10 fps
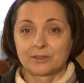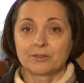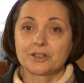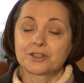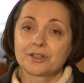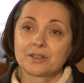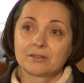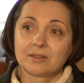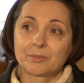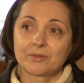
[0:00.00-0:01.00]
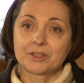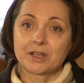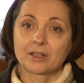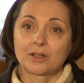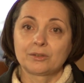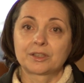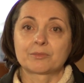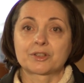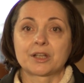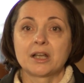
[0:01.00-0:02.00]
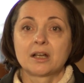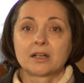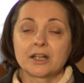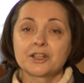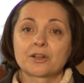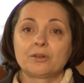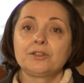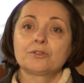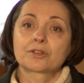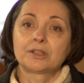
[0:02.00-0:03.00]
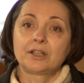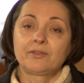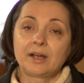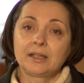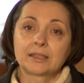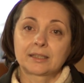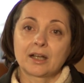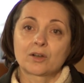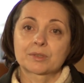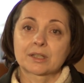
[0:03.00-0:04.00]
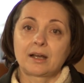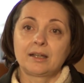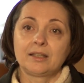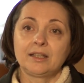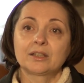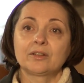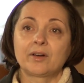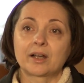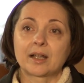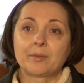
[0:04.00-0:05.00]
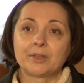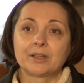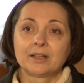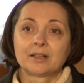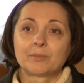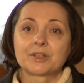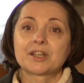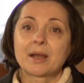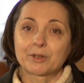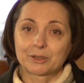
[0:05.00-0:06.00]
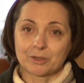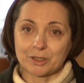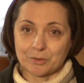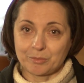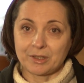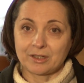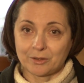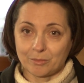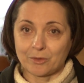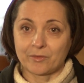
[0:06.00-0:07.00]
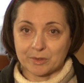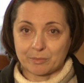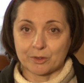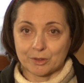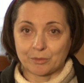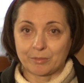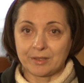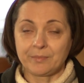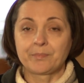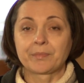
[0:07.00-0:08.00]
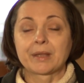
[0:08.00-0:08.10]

Tylko jeszcze nie powiedziała o tym, że raczej oni już handlowali na taką skalę nie towarami maziami, które robili domowym sposobem,